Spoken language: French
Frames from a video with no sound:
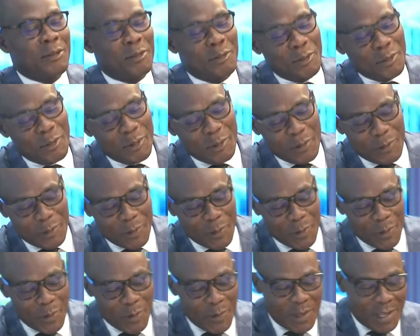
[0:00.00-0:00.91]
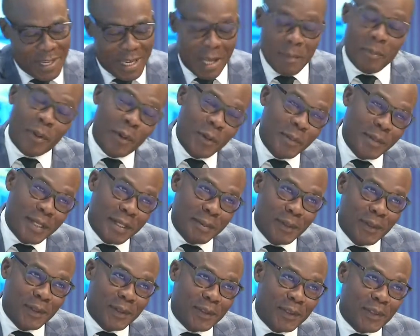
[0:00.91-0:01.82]
de la première
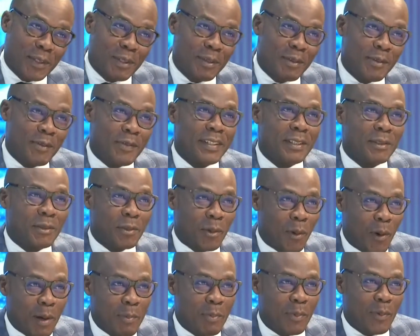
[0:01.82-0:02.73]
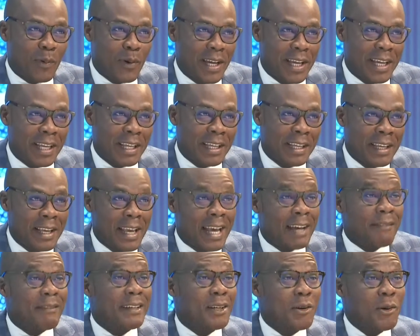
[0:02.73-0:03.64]
manche, 23 points,
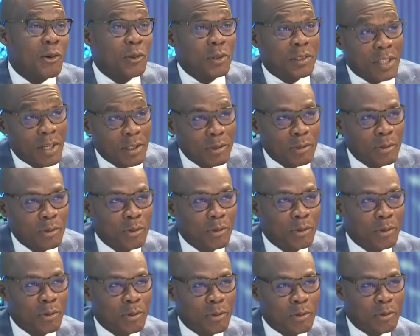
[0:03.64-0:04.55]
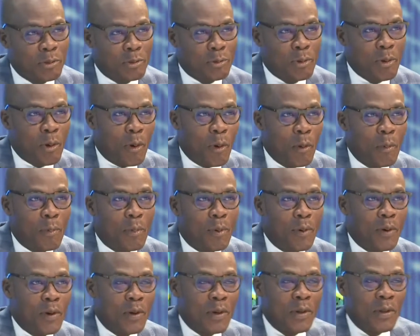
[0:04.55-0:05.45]
avec autant de, de
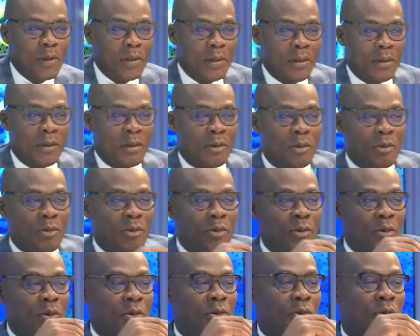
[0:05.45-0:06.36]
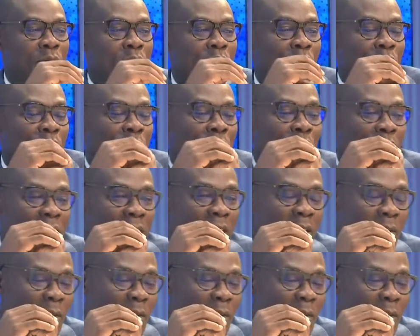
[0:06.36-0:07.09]
rebonds. Je, je, je, sais